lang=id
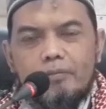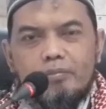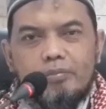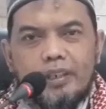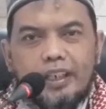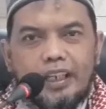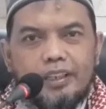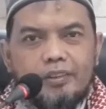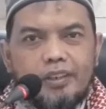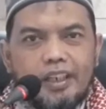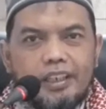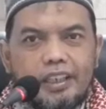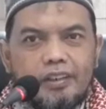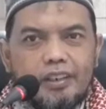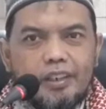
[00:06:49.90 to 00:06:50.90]
mereka
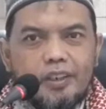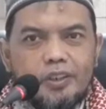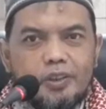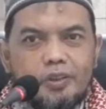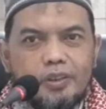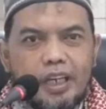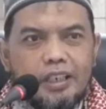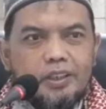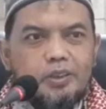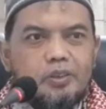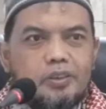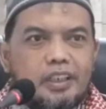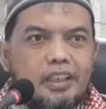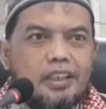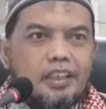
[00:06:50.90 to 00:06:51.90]
itulah yang oleh Rasul
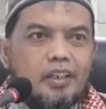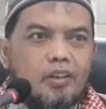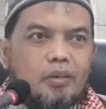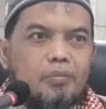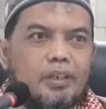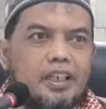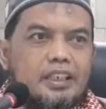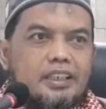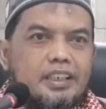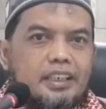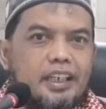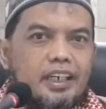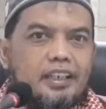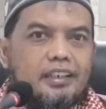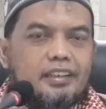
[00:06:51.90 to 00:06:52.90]
langsung
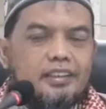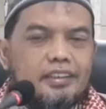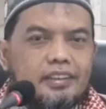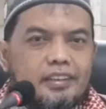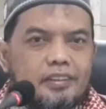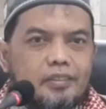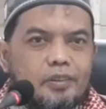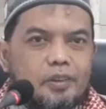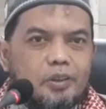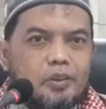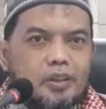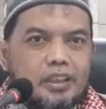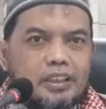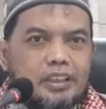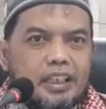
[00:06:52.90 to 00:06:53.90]
direkomendasikan
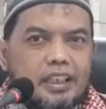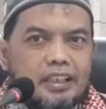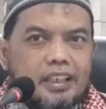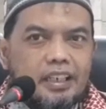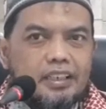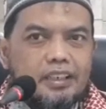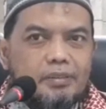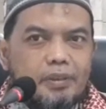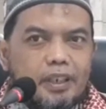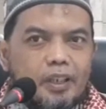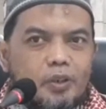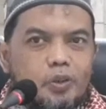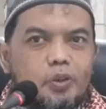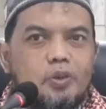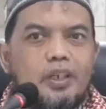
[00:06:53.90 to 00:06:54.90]
untuk dijadikan
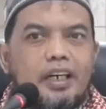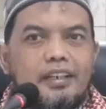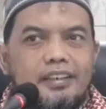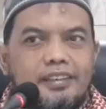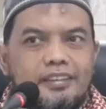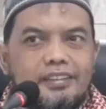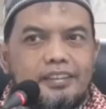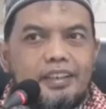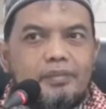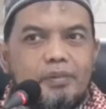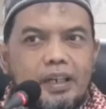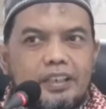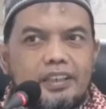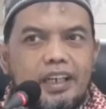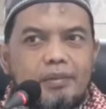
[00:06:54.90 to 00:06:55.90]
sebagai rujukan. Jadi
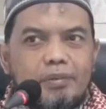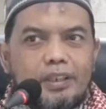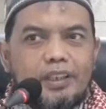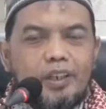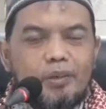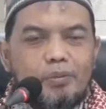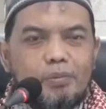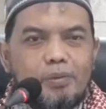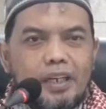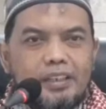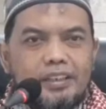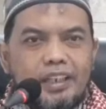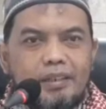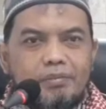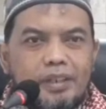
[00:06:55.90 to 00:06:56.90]
para sahabat kalau mau
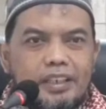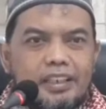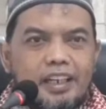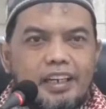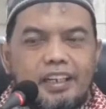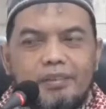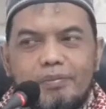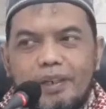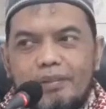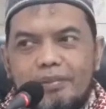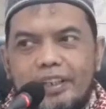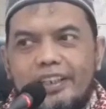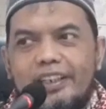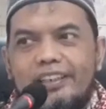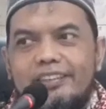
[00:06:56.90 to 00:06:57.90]
belajar, belajarlah kepada
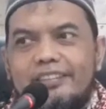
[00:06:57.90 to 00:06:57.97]
mereka.